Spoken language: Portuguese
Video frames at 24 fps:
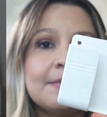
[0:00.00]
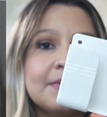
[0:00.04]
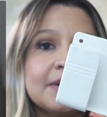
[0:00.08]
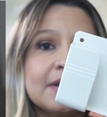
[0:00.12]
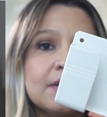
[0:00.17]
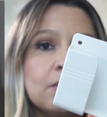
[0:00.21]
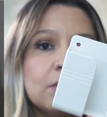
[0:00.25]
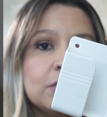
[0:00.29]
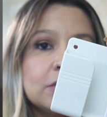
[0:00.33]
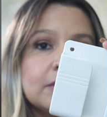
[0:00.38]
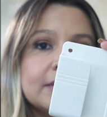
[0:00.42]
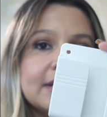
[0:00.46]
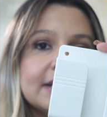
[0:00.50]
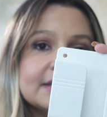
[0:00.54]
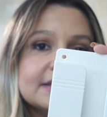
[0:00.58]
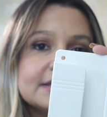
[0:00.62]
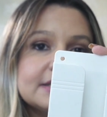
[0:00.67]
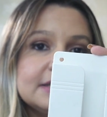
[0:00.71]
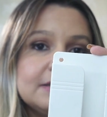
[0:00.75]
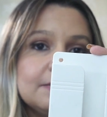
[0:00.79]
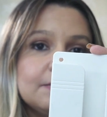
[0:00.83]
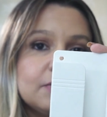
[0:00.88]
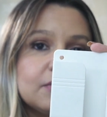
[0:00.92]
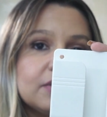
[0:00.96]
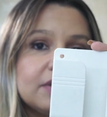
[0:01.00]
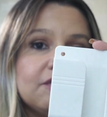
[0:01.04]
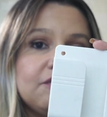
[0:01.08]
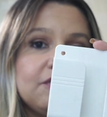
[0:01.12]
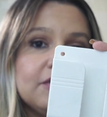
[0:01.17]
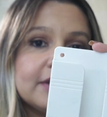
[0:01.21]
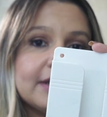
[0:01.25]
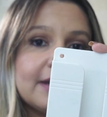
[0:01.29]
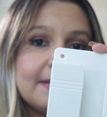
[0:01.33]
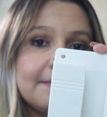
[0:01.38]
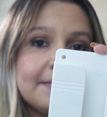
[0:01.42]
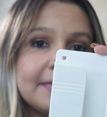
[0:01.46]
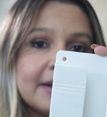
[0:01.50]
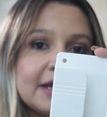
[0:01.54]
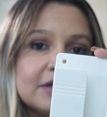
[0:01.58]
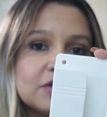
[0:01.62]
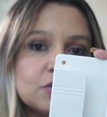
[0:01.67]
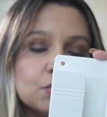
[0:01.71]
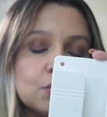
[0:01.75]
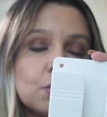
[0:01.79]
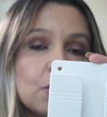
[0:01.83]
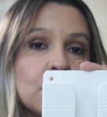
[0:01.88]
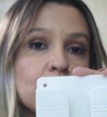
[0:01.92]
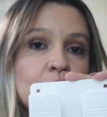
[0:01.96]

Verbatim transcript: pra colocar assim, porque fica prático.